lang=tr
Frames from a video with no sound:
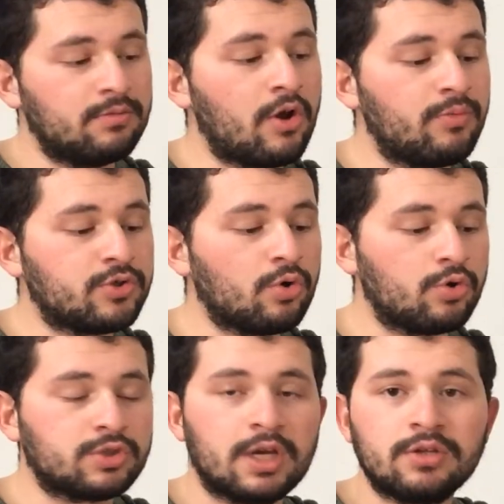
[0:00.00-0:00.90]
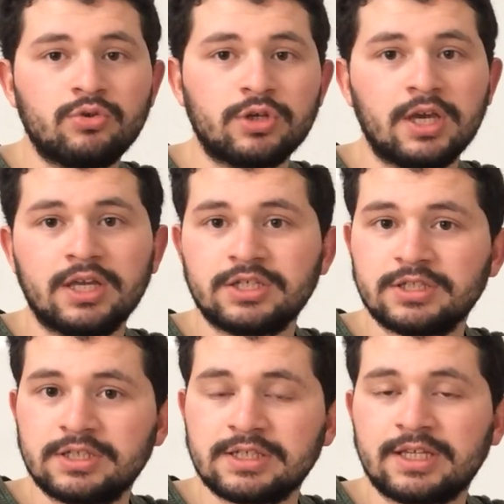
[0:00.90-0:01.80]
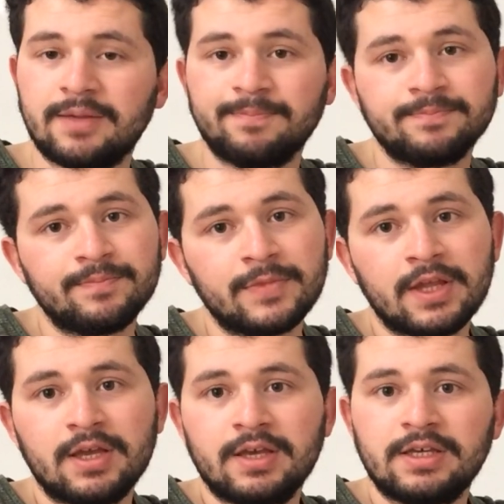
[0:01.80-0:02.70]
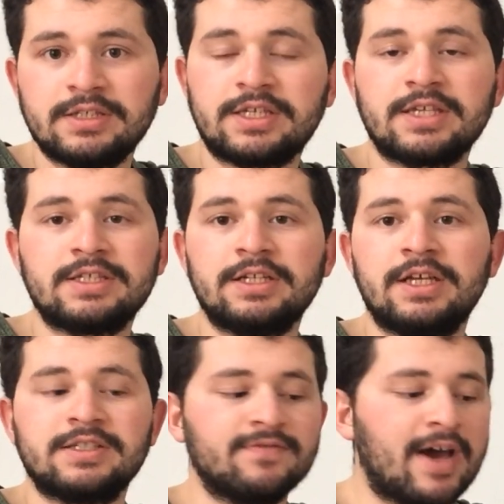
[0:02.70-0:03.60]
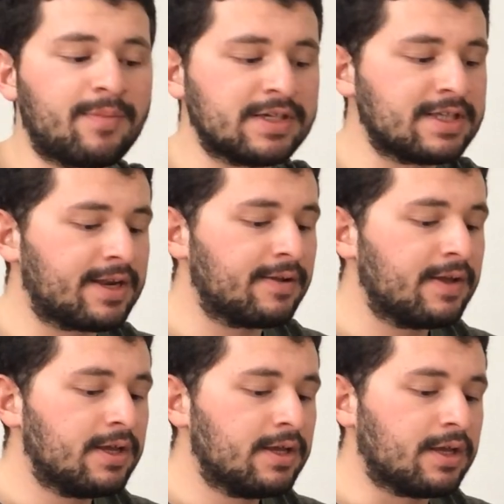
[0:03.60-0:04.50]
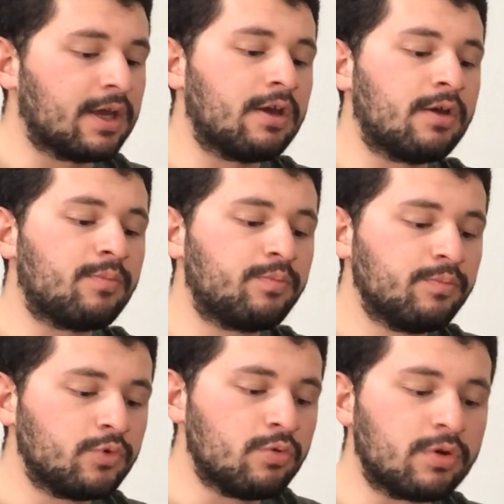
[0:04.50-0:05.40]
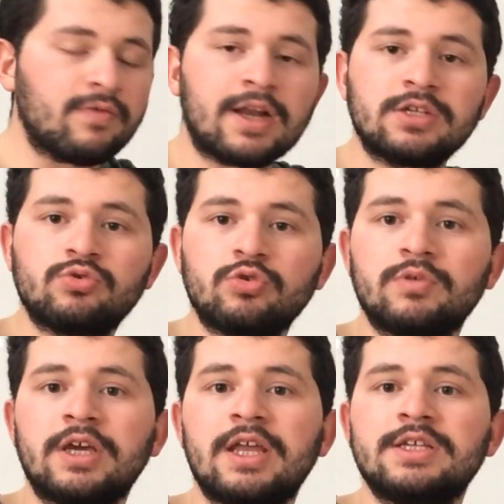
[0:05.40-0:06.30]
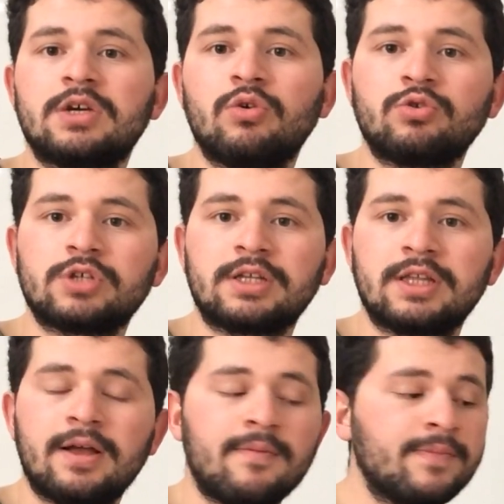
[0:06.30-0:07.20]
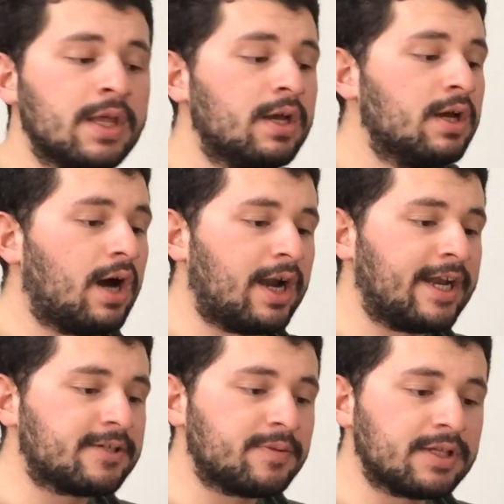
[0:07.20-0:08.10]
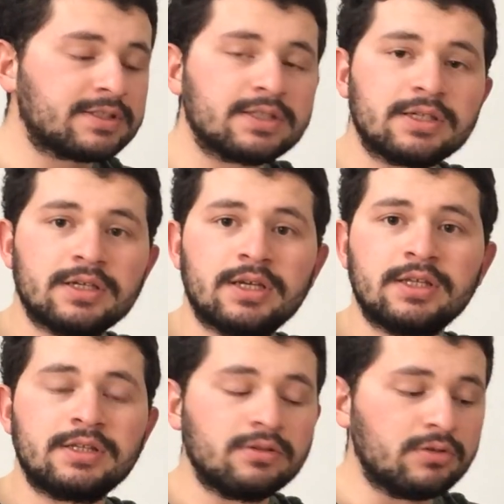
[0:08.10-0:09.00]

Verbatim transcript: e, böyle bir şey olsa Türkiye'ye girişinde zaten iz kesinlikle izin vermezler. E, gümrük vergisi durumuna gelecek olursak da AliExpress e,